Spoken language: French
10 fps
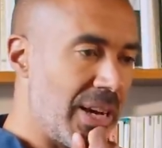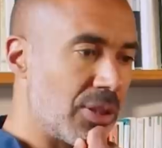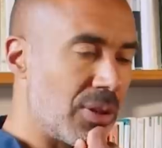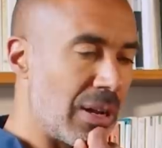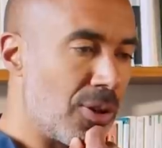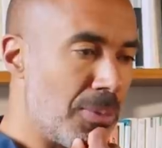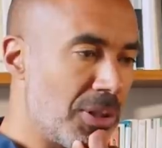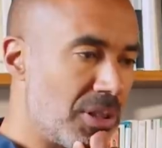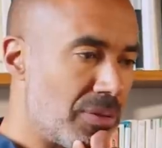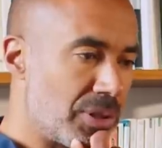être la
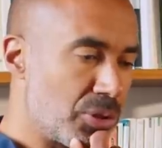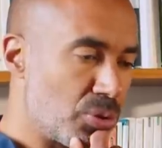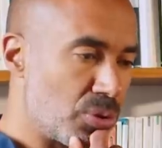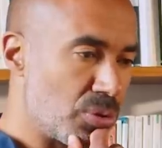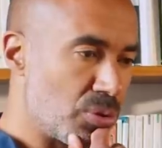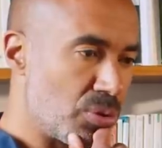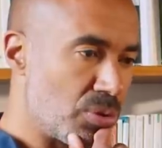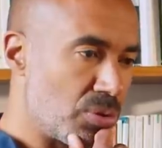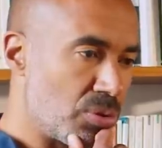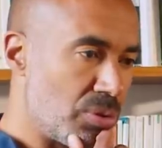commande d'enfants sur,
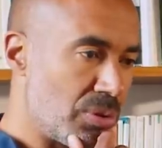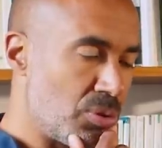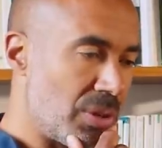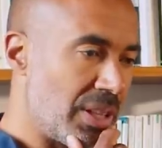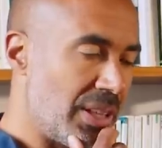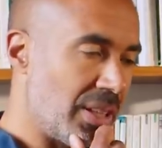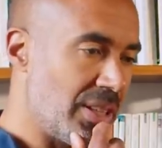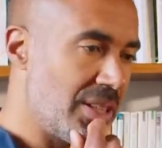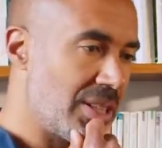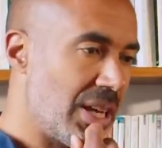sur, sur,
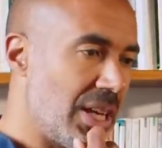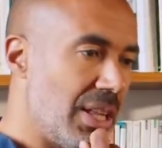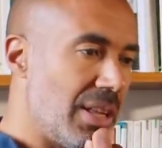Internet,